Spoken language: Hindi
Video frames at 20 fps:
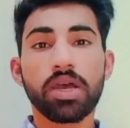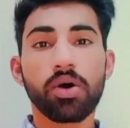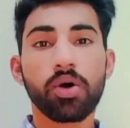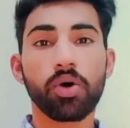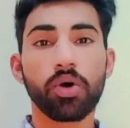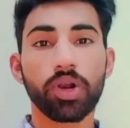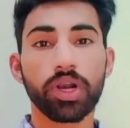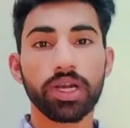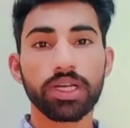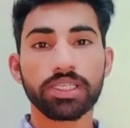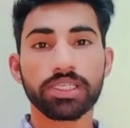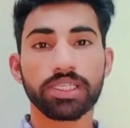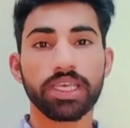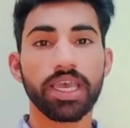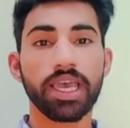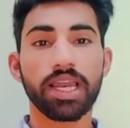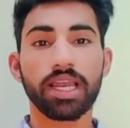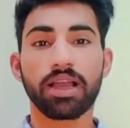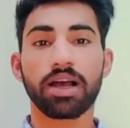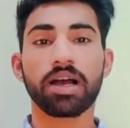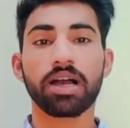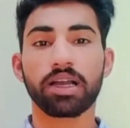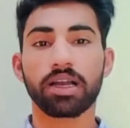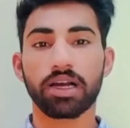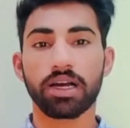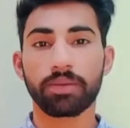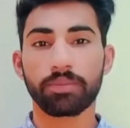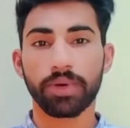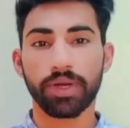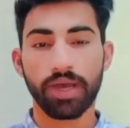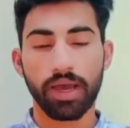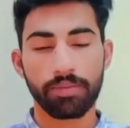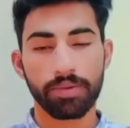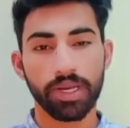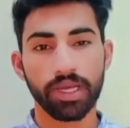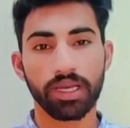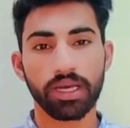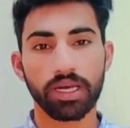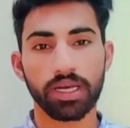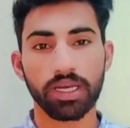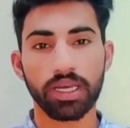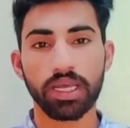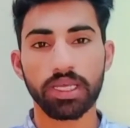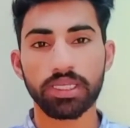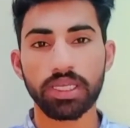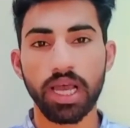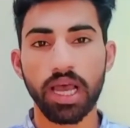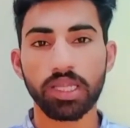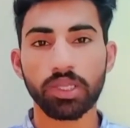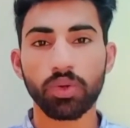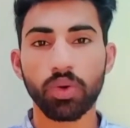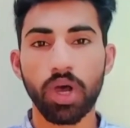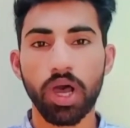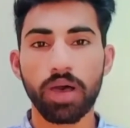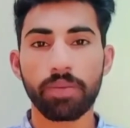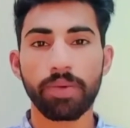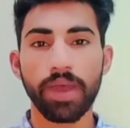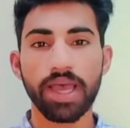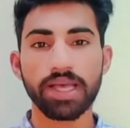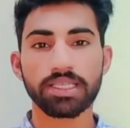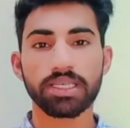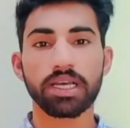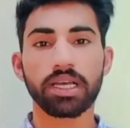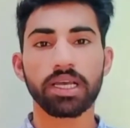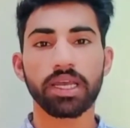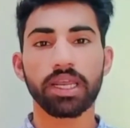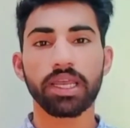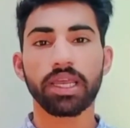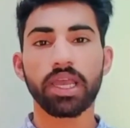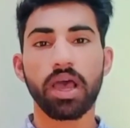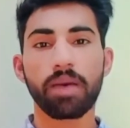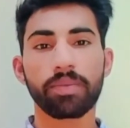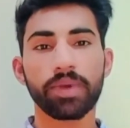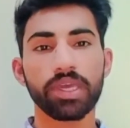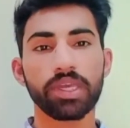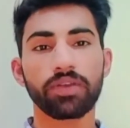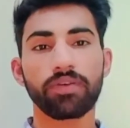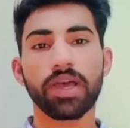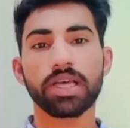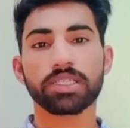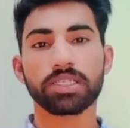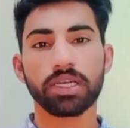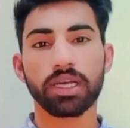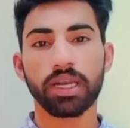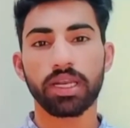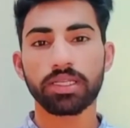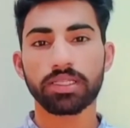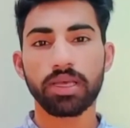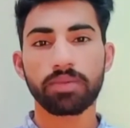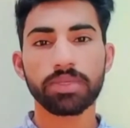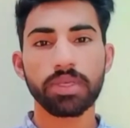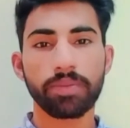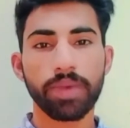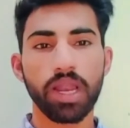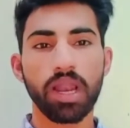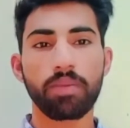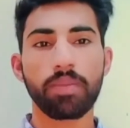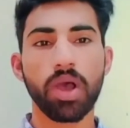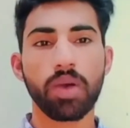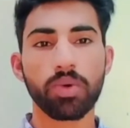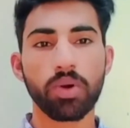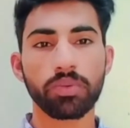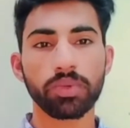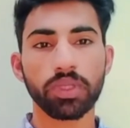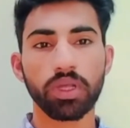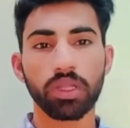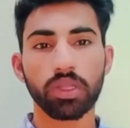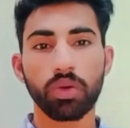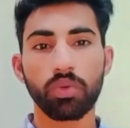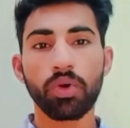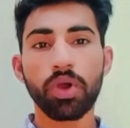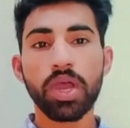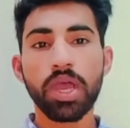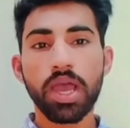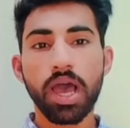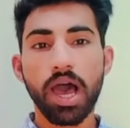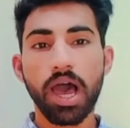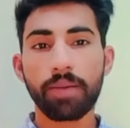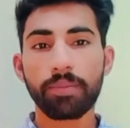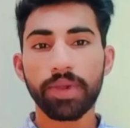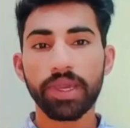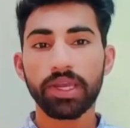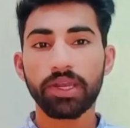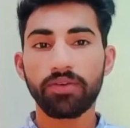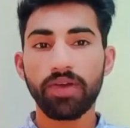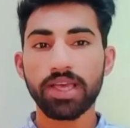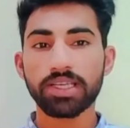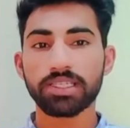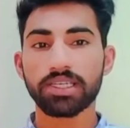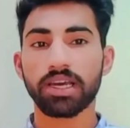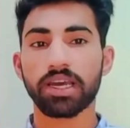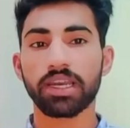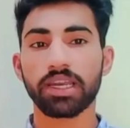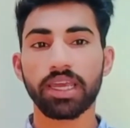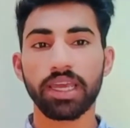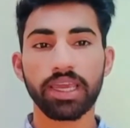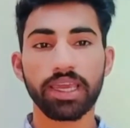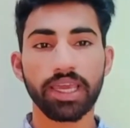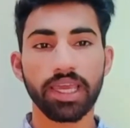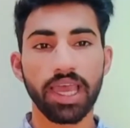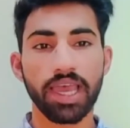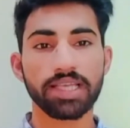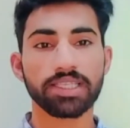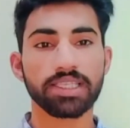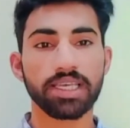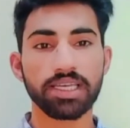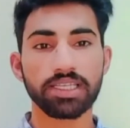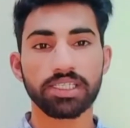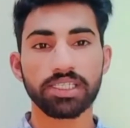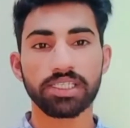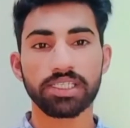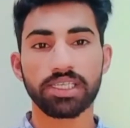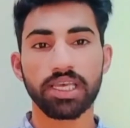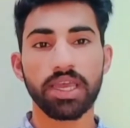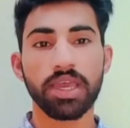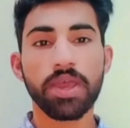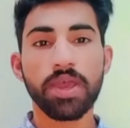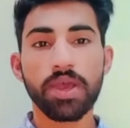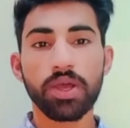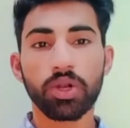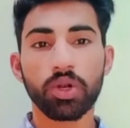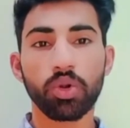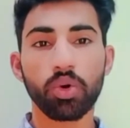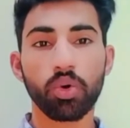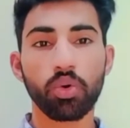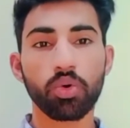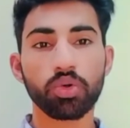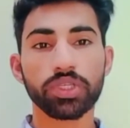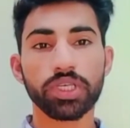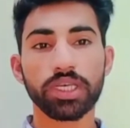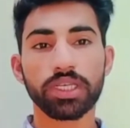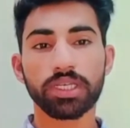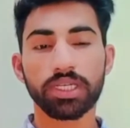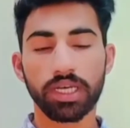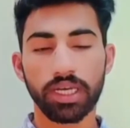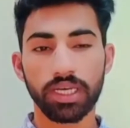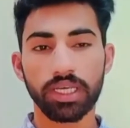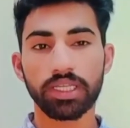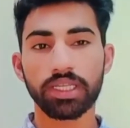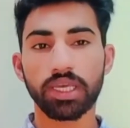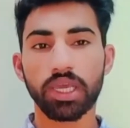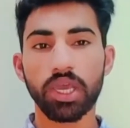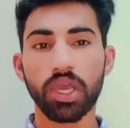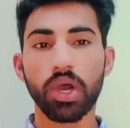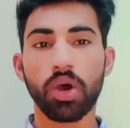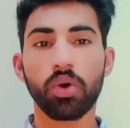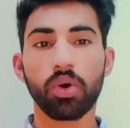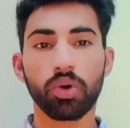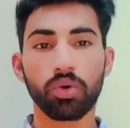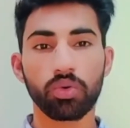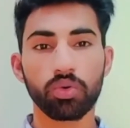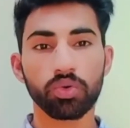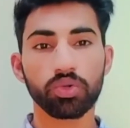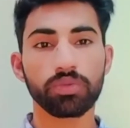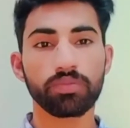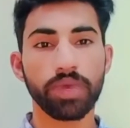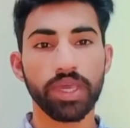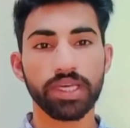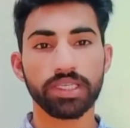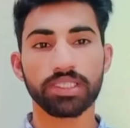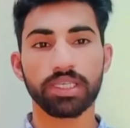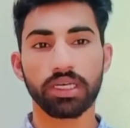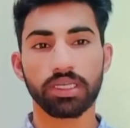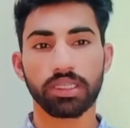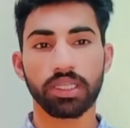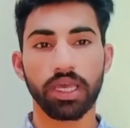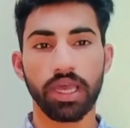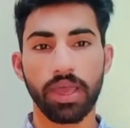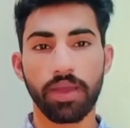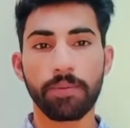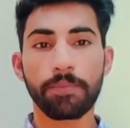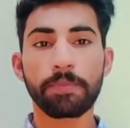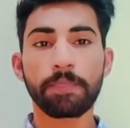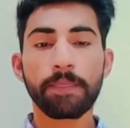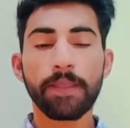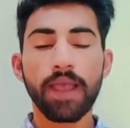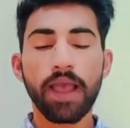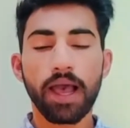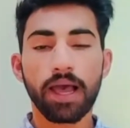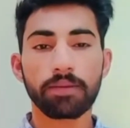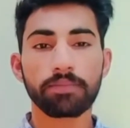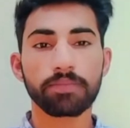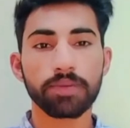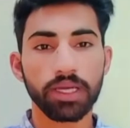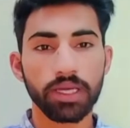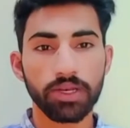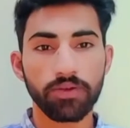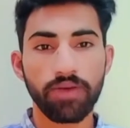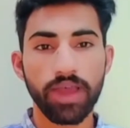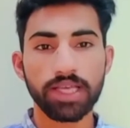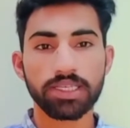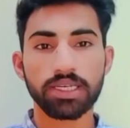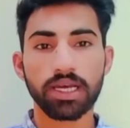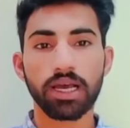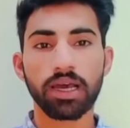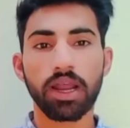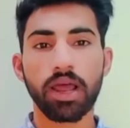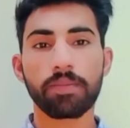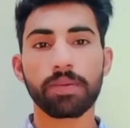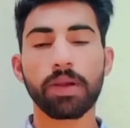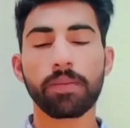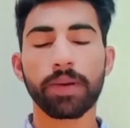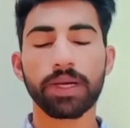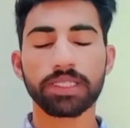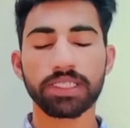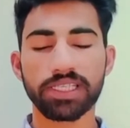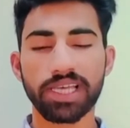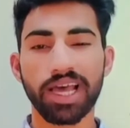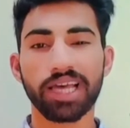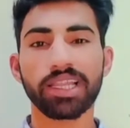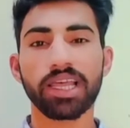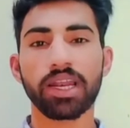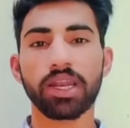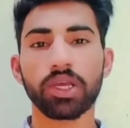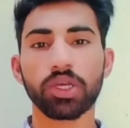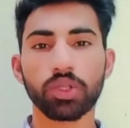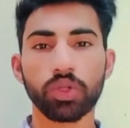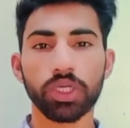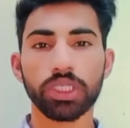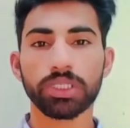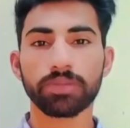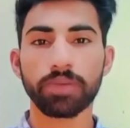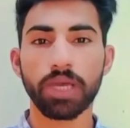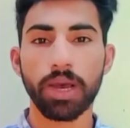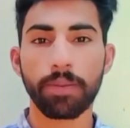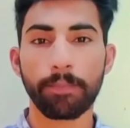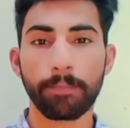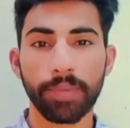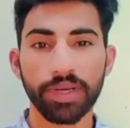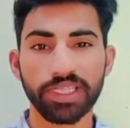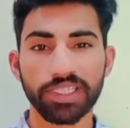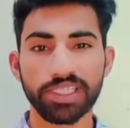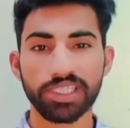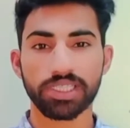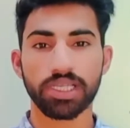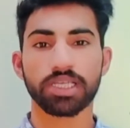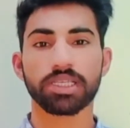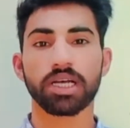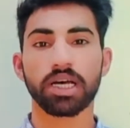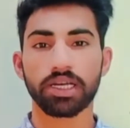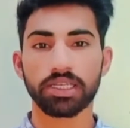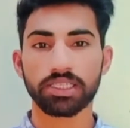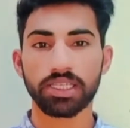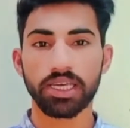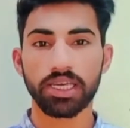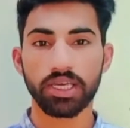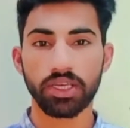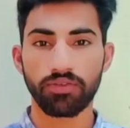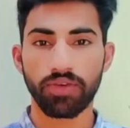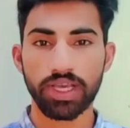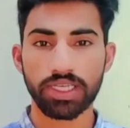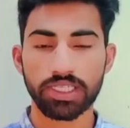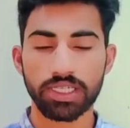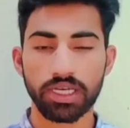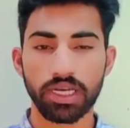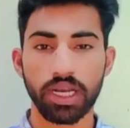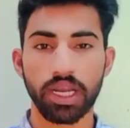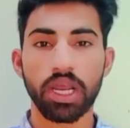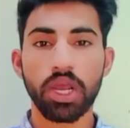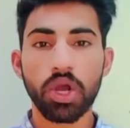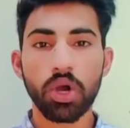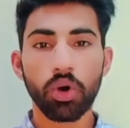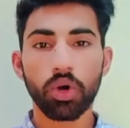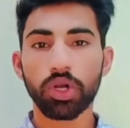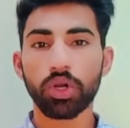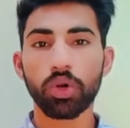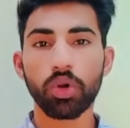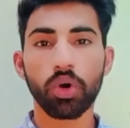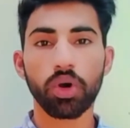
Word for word: और सेल कहाँ कहाँ पर आपने करनी है या तो आप ऐसा करें कि आप इन्वेस्ट करें सबसे पहले मैं आपको बताता हूँ आप इन्वेस्ट करके कैसे चीज़ें लोगों से ख़रीद के और ख़ुद बेच सकते हैं अब इन्वेस्ट अगर आपके पास ज़्यादा नहीं तो इसमें आप पच्चीस हज़ार से इन्वेस्ट करें और